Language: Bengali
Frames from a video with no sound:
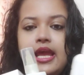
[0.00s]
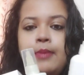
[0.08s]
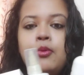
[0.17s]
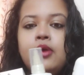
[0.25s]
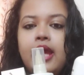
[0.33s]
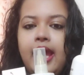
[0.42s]

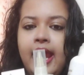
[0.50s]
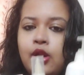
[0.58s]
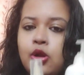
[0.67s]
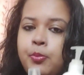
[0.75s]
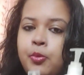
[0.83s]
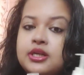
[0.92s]
এবং এর
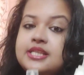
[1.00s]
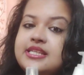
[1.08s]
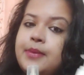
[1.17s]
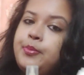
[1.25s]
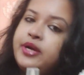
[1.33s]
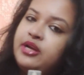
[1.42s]
ওপর
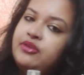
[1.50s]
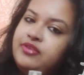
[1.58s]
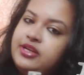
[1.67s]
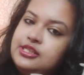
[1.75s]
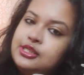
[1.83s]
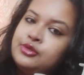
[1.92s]
সেপারেট
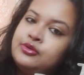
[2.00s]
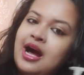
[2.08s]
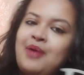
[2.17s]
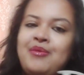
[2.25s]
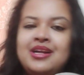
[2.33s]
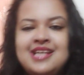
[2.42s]
ভিডিও
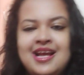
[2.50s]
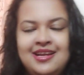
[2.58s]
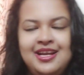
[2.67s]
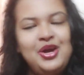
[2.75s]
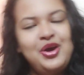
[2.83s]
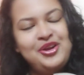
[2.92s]
আমার
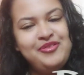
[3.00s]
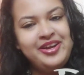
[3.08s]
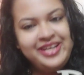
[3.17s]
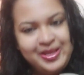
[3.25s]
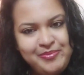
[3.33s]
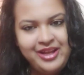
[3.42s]
চ্যানেলে
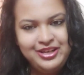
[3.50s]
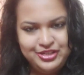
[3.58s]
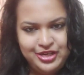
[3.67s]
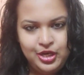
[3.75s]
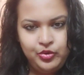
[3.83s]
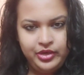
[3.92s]
অলরেডি
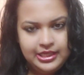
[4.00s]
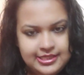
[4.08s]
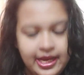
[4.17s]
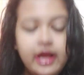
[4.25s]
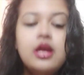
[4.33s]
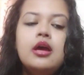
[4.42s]
মেনশন
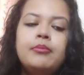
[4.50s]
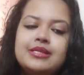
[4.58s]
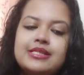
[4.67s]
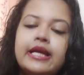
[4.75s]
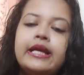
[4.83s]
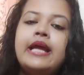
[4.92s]
রয়েছে
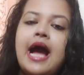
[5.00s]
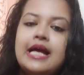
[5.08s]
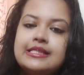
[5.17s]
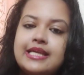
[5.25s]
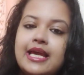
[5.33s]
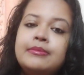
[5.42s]
বেসিক্যালি
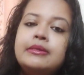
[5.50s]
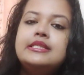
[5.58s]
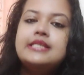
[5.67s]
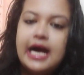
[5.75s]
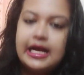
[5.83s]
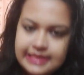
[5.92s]
আজকে আমি
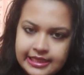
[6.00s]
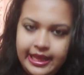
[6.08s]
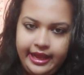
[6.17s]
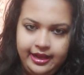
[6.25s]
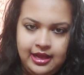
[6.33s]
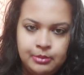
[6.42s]
যা যা
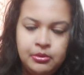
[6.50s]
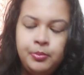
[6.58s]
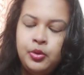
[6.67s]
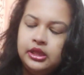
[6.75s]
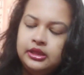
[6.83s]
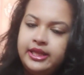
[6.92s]
দেখাবো
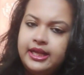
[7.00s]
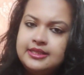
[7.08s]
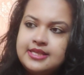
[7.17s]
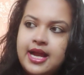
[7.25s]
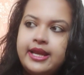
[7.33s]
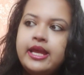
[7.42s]

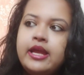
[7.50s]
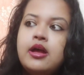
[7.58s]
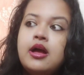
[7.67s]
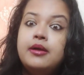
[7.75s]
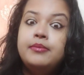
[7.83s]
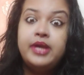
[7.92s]
প্রত্যেকটারই
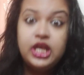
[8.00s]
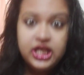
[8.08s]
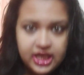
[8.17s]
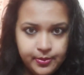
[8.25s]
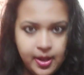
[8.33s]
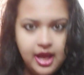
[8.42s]

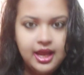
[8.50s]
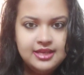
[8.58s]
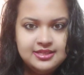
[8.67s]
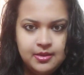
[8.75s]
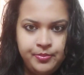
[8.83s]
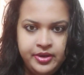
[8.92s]
বেশিরভাগই
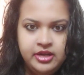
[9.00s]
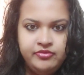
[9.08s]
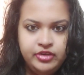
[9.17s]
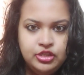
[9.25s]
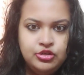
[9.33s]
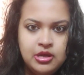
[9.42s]
সেপারেট
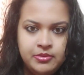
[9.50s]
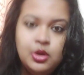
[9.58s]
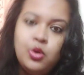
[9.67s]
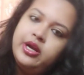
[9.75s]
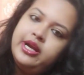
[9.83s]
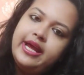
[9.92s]
ভিডিও আমি
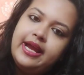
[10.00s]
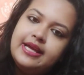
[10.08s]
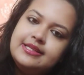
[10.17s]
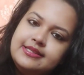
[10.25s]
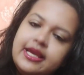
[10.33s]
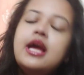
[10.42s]
করে
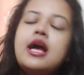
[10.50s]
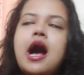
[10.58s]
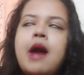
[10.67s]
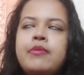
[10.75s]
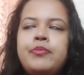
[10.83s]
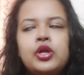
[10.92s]
রেখেছি
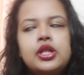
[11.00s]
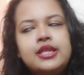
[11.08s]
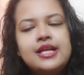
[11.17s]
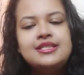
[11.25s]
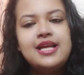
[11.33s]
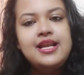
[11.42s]
আমি
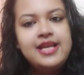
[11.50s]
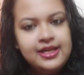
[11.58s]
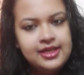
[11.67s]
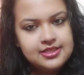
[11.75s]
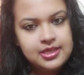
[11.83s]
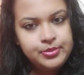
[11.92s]
প্রত্যেকটার লিঙ্ক
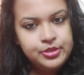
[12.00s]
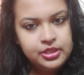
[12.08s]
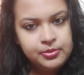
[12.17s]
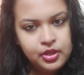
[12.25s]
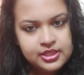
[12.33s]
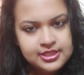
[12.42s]
ডিসক্রিপশন
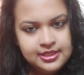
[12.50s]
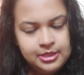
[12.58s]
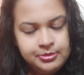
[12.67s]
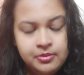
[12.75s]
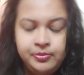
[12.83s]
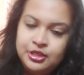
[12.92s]
বক্সে দিয়ে
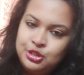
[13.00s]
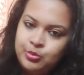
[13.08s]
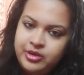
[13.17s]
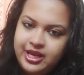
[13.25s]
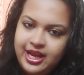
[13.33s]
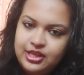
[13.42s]
দেবো প্লিজ
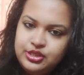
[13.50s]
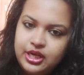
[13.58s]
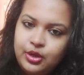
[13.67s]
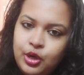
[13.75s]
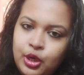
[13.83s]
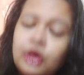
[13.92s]
তোমরা গিয়ে চেক
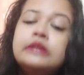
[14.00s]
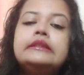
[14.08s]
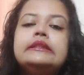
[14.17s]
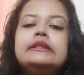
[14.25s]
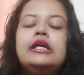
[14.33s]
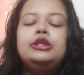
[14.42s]
করো
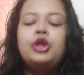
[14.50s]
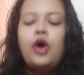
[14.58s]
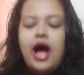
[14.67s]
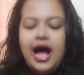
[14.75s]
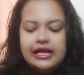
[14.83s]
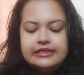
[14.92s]
তো
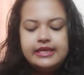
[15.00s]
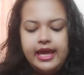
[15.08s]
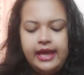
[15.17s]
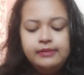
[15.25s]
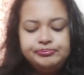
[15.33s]
আজকে